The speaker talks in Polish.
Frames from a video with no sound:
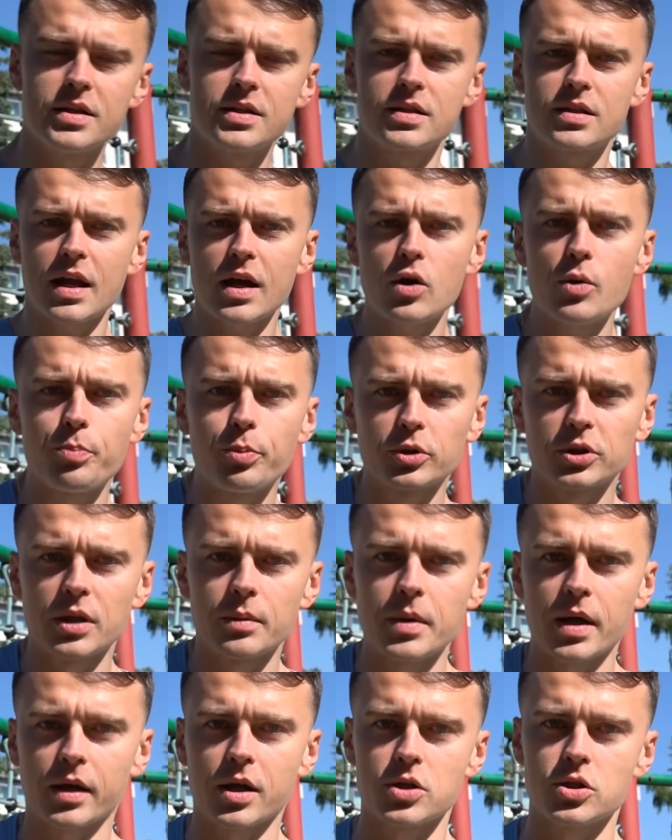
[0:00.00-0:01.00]
i z tego
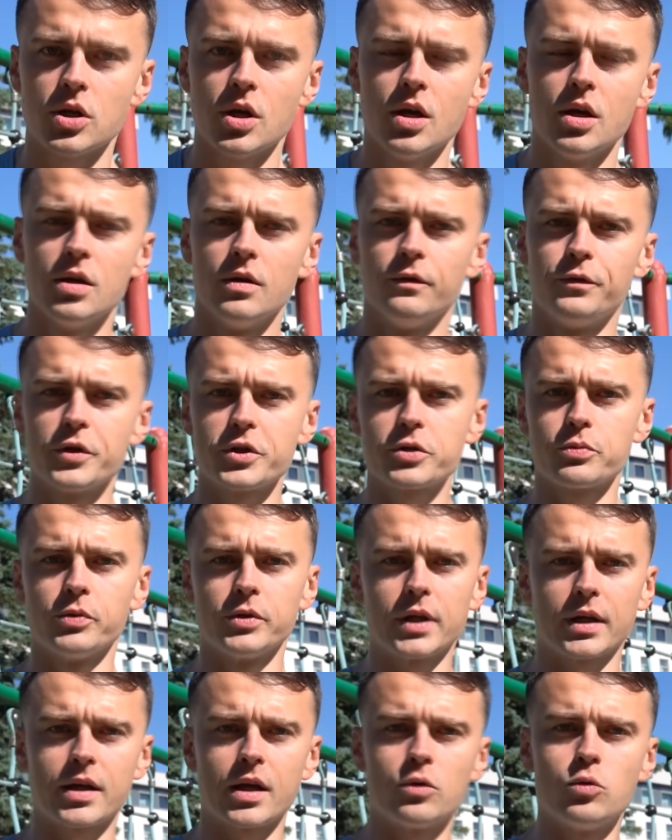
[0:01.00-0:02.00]
potem jakieś
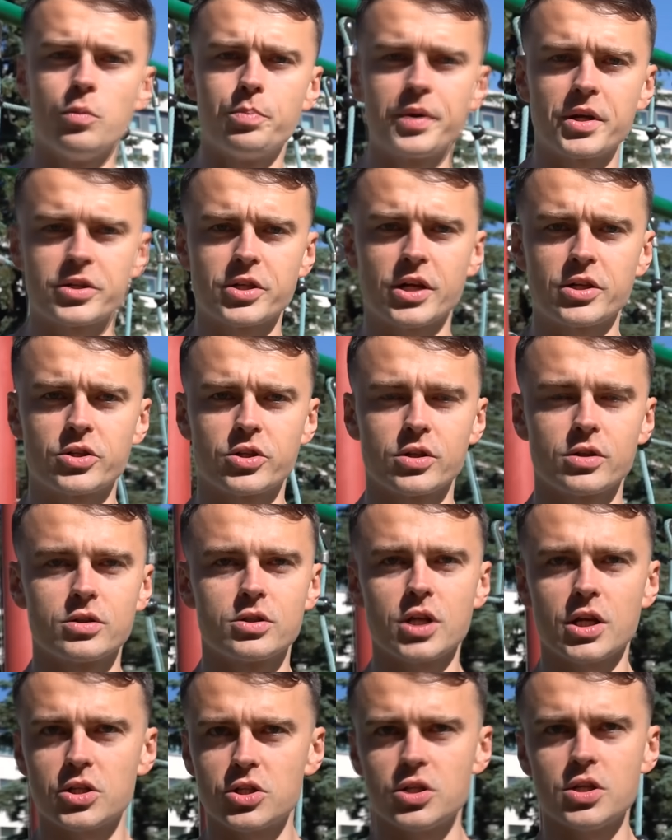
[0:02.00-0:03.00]
wyszły takie dzieci? rzeczy.
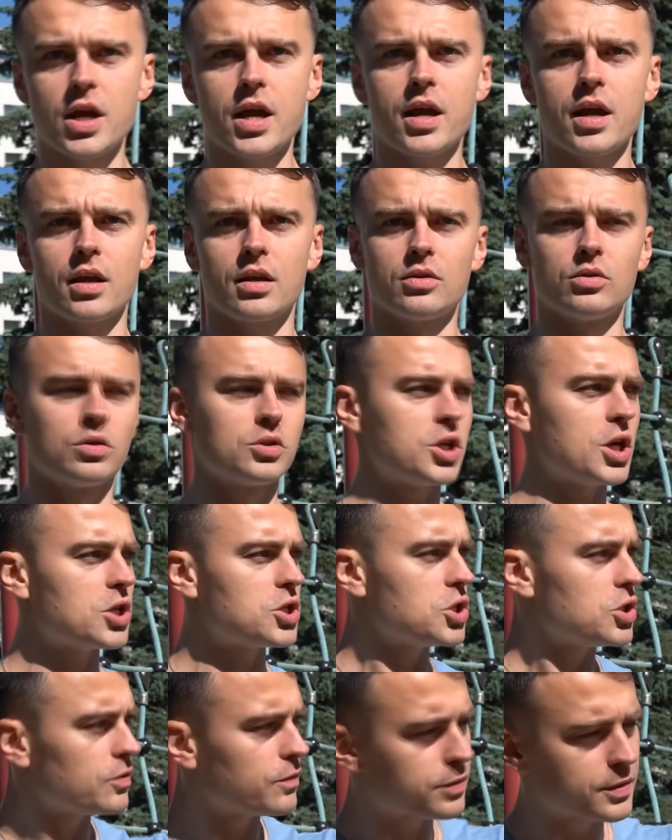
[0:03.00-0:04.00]
Dzieci nie, no
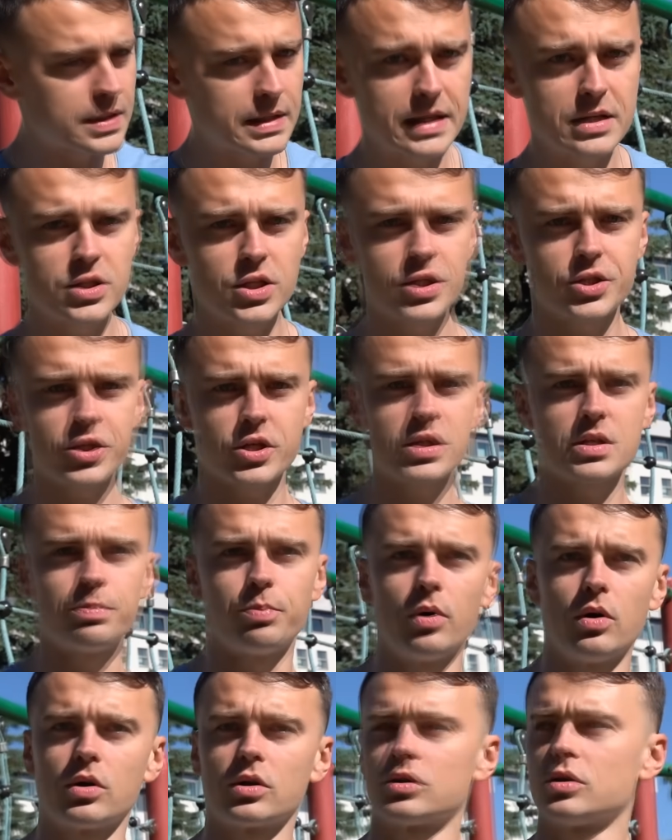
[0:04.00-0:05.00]
dzieci w sensie, że
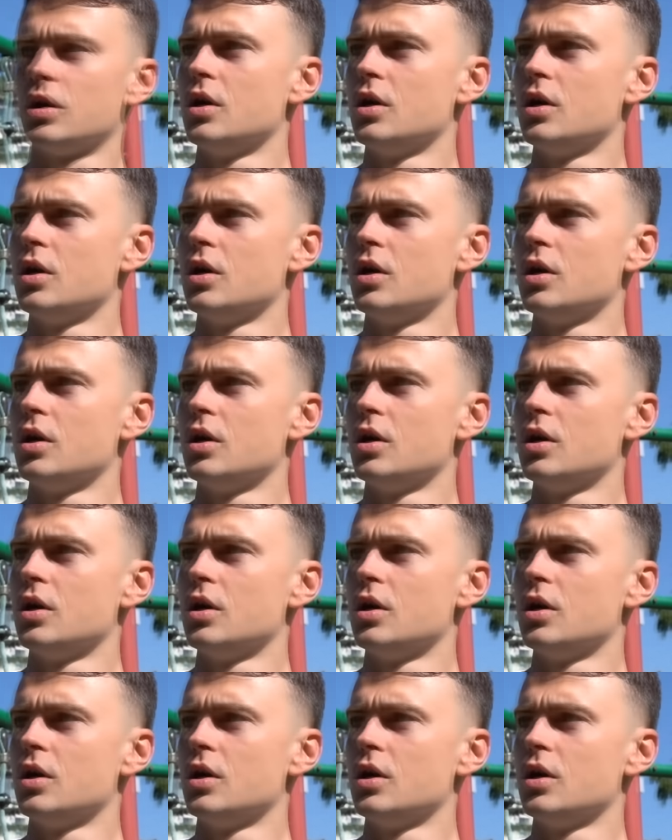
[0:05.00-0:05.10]
sport.